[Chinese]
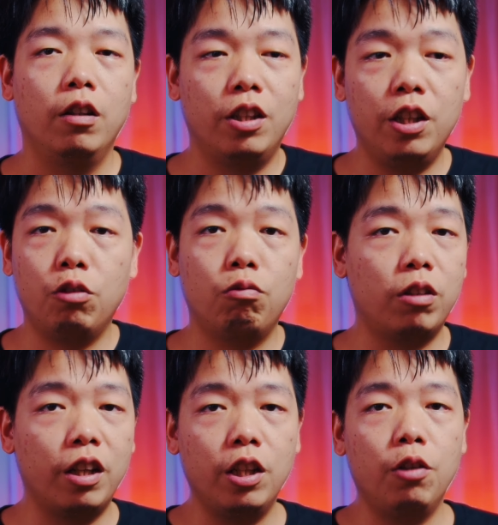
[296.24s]
其实艺术
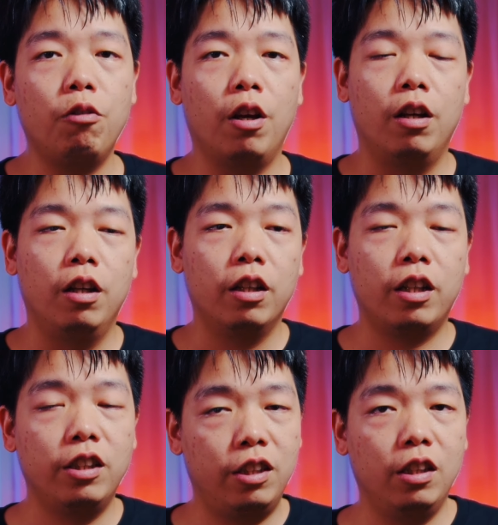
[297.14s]
跟音乐、
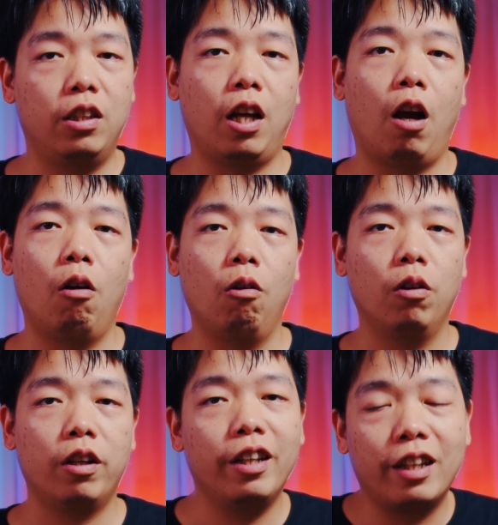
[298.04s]
跟技巧、
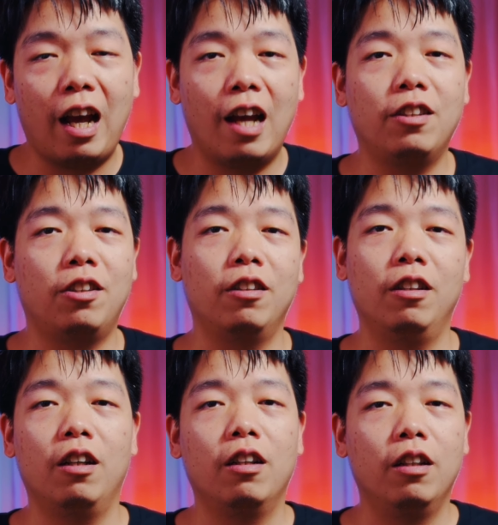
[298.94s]
跟你开
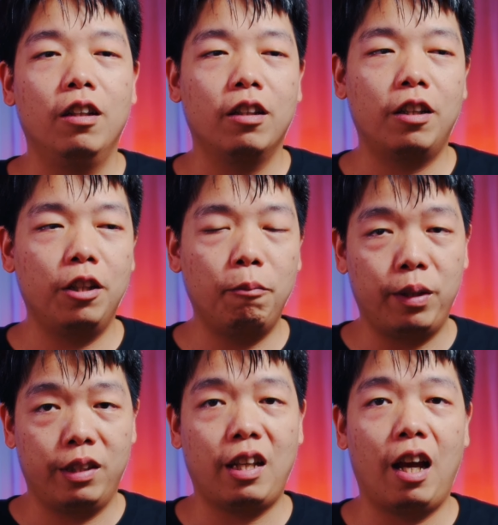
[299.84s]
车、跟你
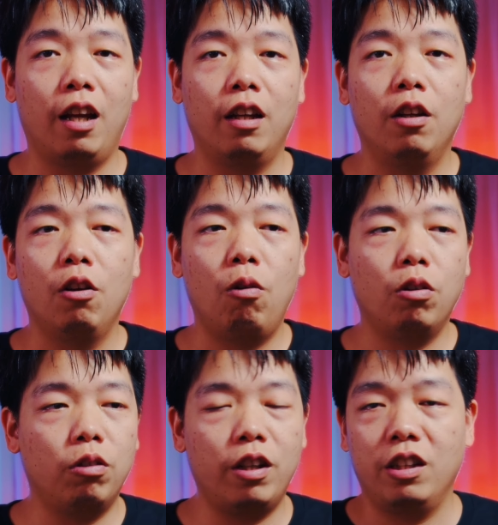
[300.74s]
比赛，或
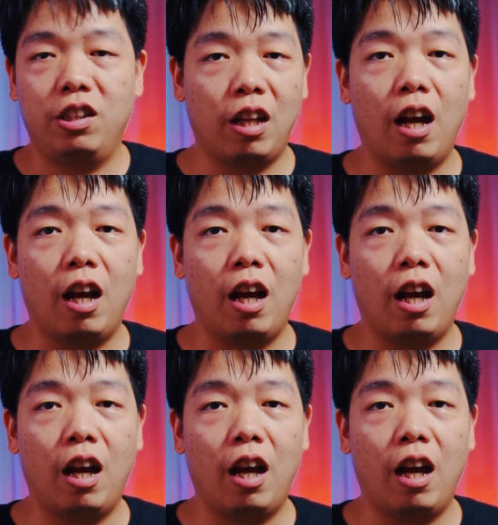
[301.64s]
者说跟你其